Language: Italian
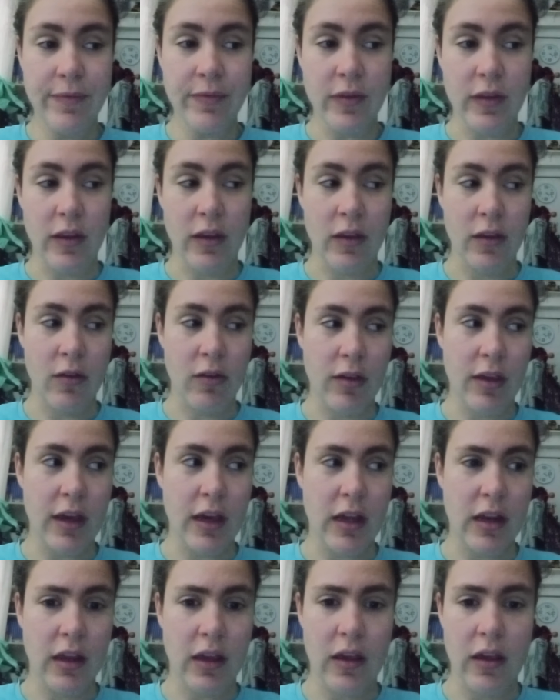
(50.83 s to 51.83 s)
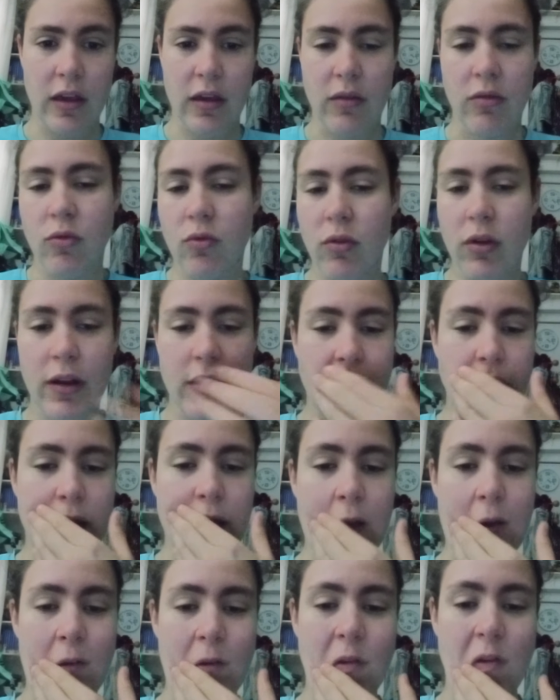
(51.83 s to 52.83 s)
io ieri nulla di
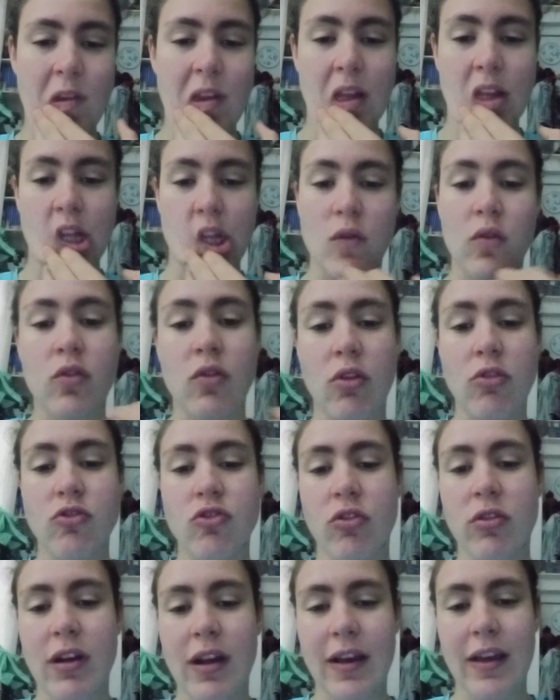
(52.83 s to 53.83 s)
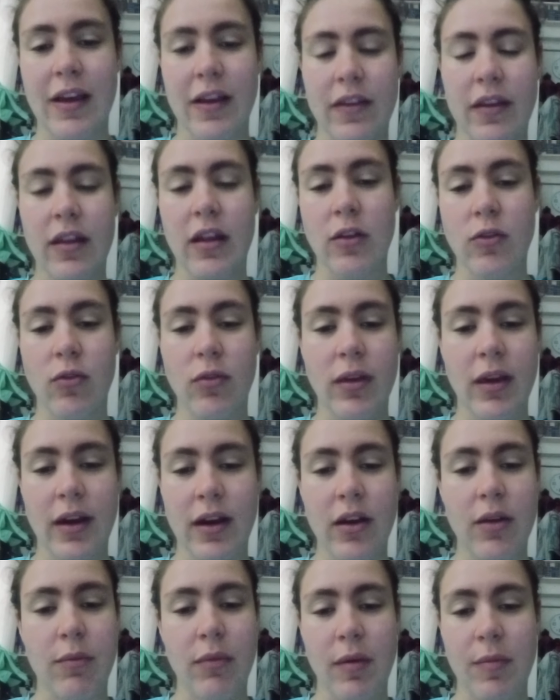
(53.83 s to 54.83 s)
che, sono stata tutto il giorno a casa ad
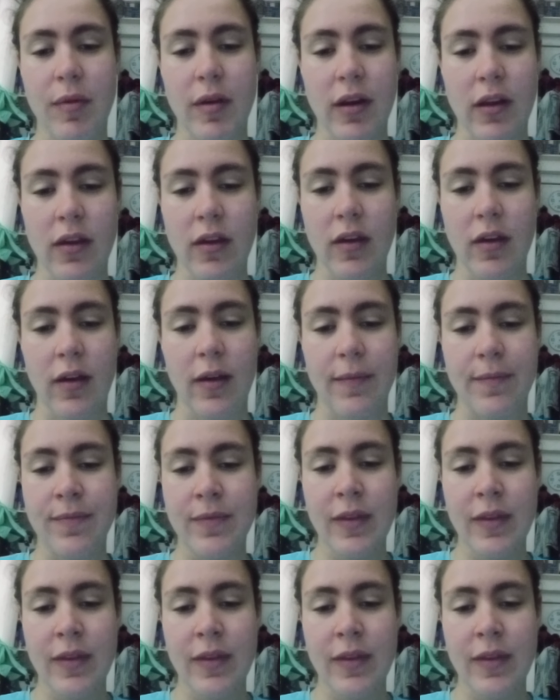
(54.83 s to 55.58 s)
annoiarmi perché